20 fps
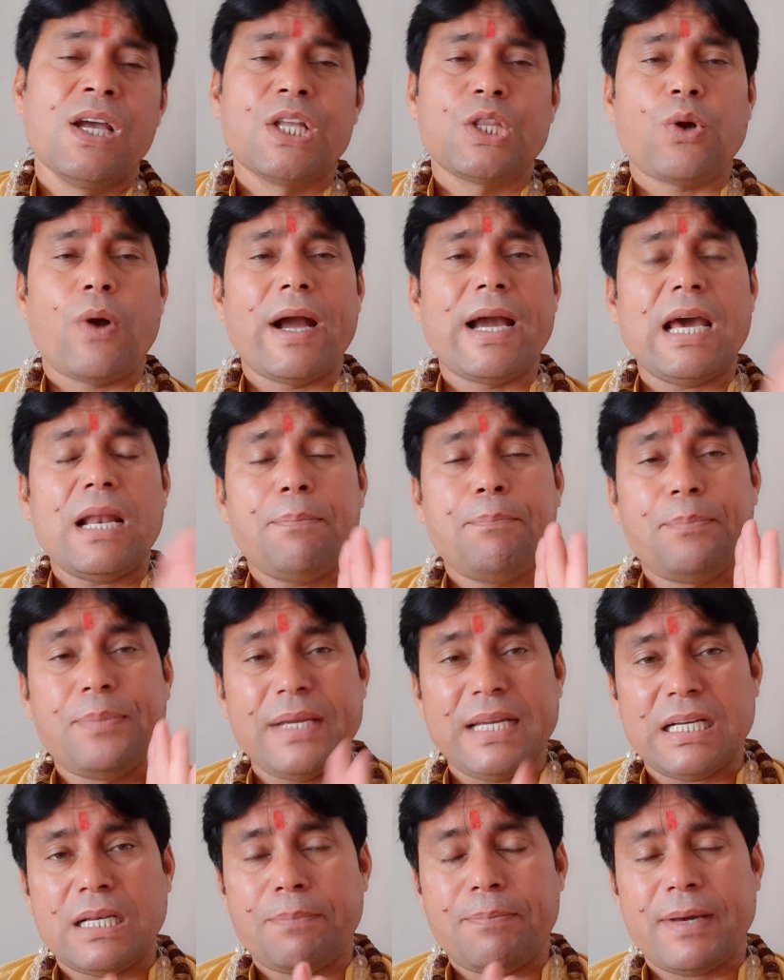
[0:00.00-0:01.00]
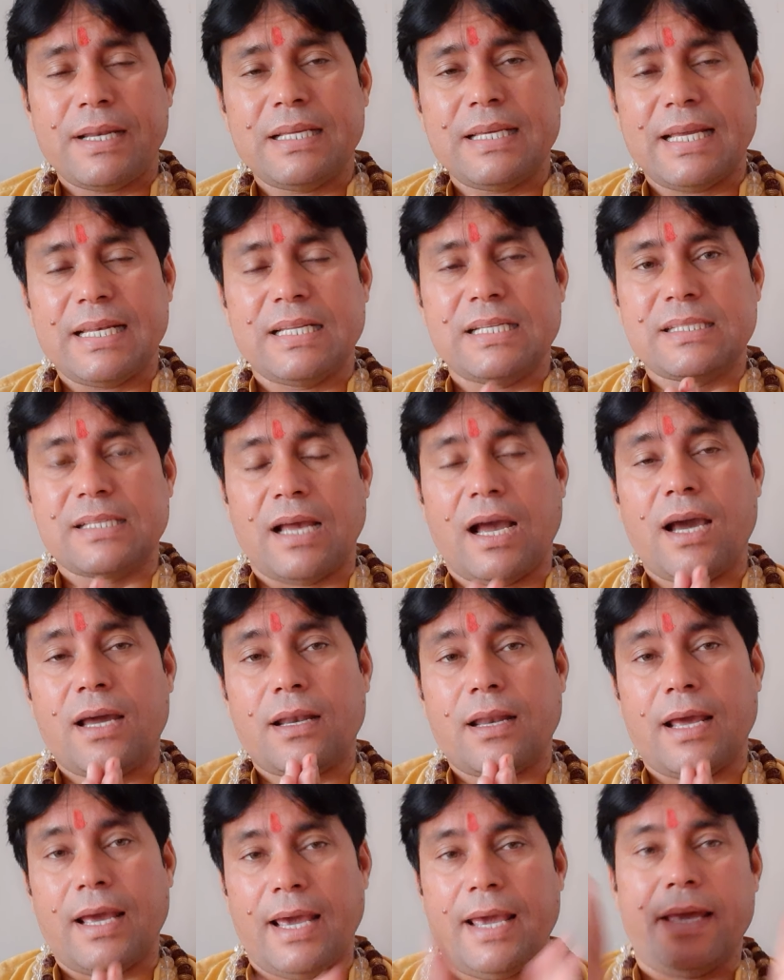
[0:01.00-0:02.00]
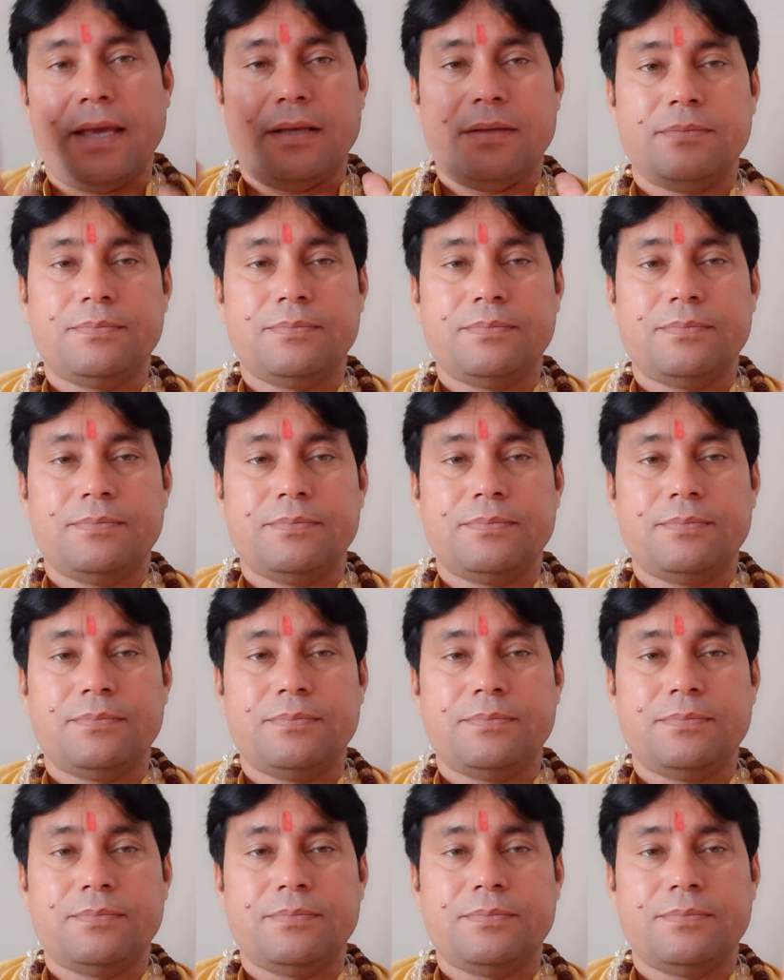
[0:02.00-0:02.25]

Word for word: तो अगर पीठ पर यह निशान है